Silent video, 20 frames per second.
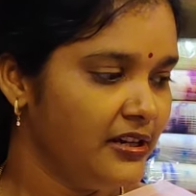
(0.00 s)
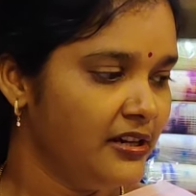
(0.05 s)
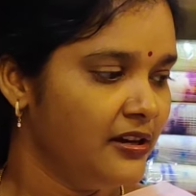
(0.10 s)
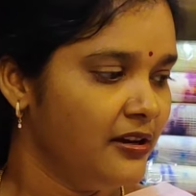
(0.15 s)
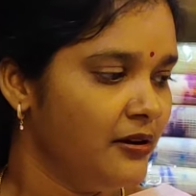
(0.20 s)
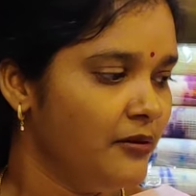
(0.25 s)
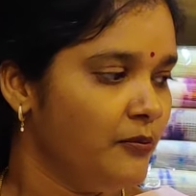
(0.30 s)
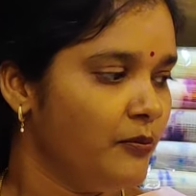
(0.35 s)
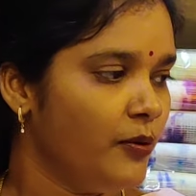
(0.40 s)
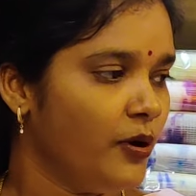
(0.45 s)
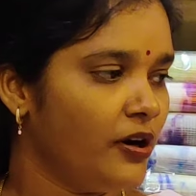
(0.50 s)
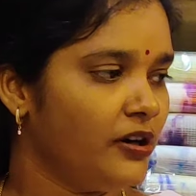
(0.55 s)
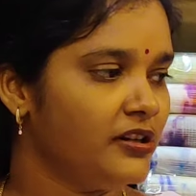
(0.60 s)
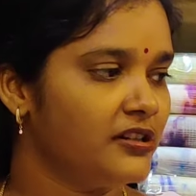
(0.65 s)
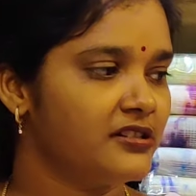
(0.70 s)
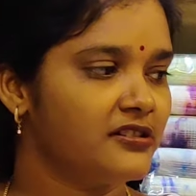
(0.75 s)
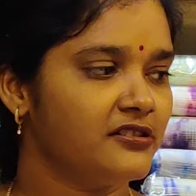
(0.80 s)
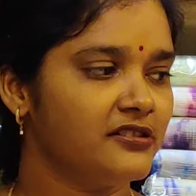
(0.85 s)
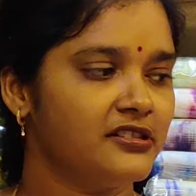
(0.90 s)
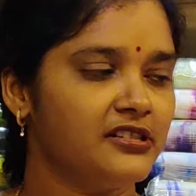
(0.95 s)
బార్డర్స్
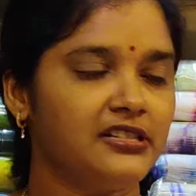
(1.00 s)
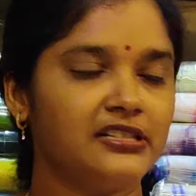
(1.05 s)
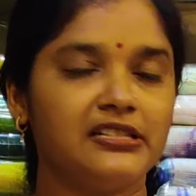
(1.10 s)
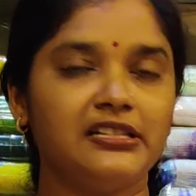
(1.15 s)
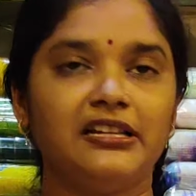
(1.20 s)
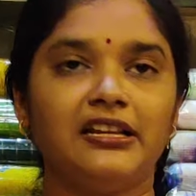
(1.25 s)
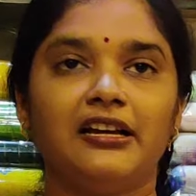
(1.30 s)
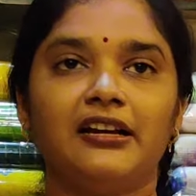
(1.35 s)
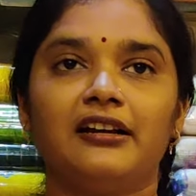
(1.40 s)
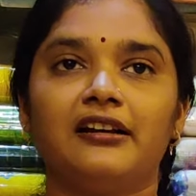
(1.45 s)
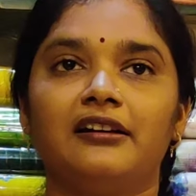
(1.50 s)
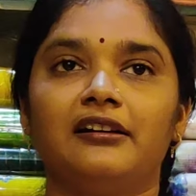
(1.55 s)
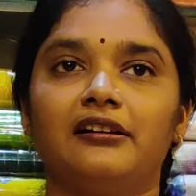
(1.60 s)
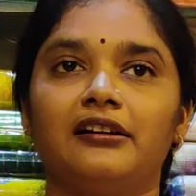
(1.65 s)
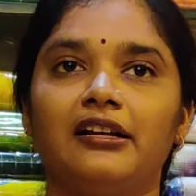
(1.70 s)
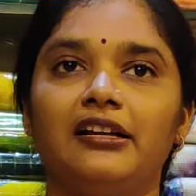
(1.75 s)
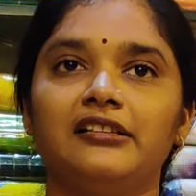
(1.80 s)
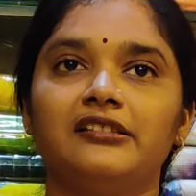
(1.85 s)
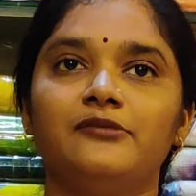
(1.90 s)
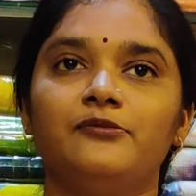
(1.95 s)
వచ్చేసి ఇలా కంచి
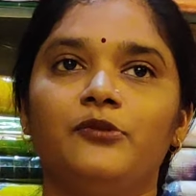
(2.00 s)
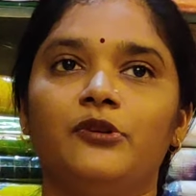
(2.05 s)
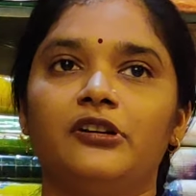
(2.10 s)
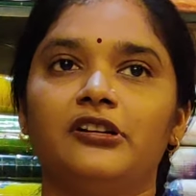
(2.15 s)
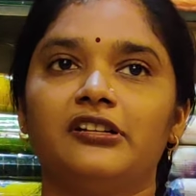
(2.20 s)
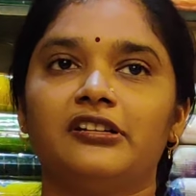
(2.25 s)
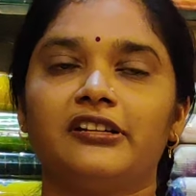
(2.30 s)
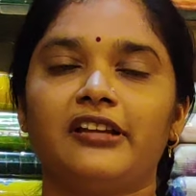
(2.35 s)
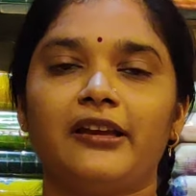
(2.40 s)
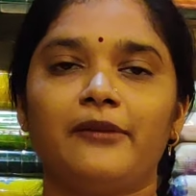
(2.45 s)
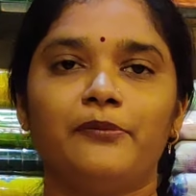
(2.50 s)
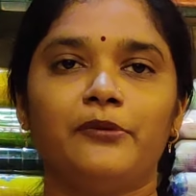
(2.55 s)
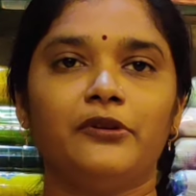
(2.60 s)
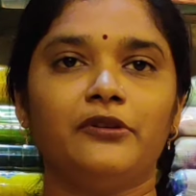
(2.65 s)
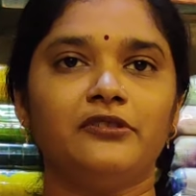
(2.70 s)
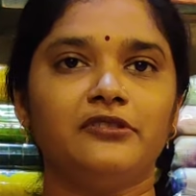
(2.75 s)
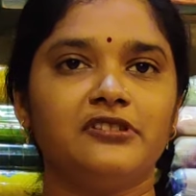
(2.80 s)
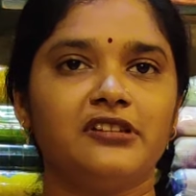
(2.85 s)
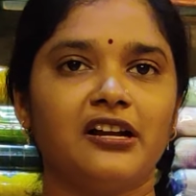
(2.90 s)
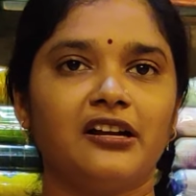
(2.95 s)
బార్డర్ టైప్లో
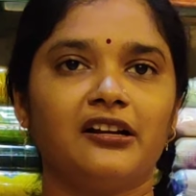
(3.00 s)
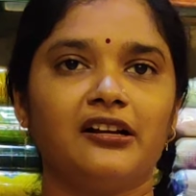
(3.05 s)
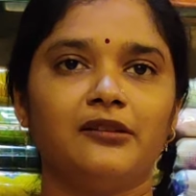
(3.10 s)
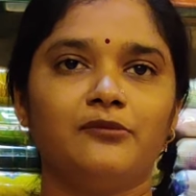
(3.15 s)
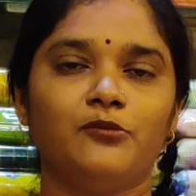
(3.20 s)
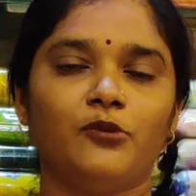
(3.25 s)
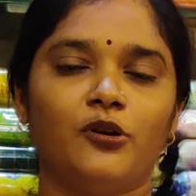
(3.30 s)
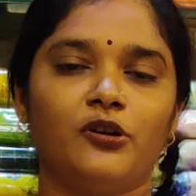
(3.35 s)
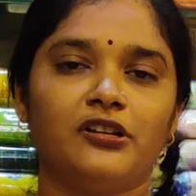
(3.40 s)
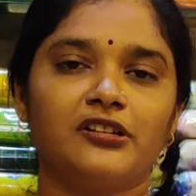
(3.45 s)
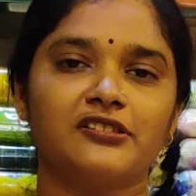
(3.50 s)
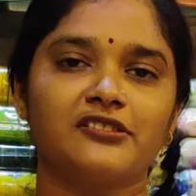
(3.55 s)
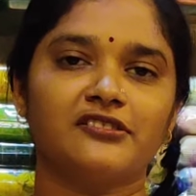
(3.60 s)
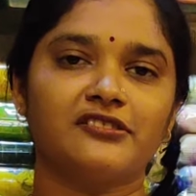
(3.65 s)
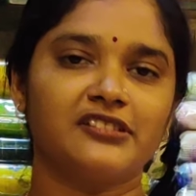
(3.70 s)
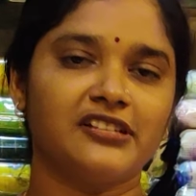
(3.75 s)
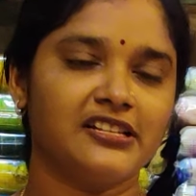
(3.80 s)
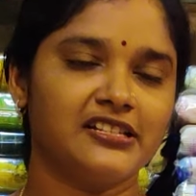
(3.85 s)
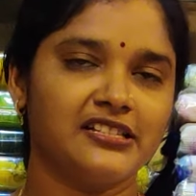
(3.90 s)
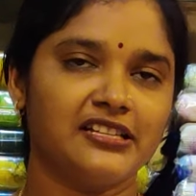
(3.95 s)
జాకట్ బార్డర్స్ వచ్చేసి
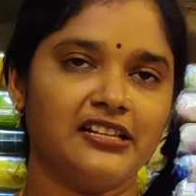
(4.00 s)
సిల్వర్